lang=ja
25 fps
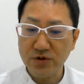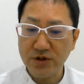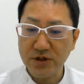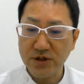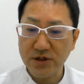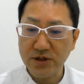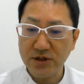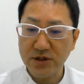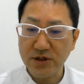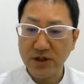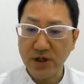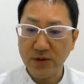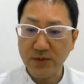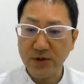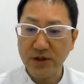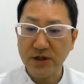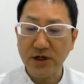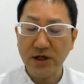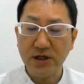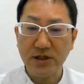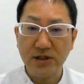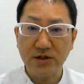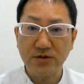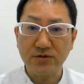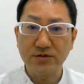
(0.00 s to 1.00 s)
に舐め
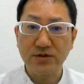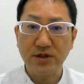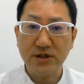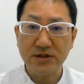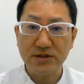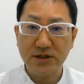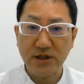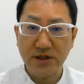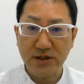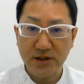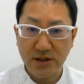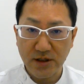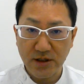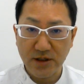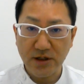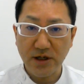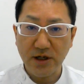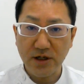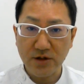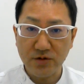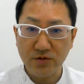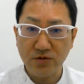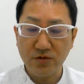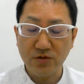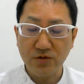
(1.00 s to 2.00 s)
ないでくださいね。
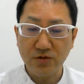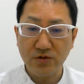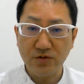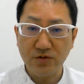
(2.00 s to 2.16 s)
あの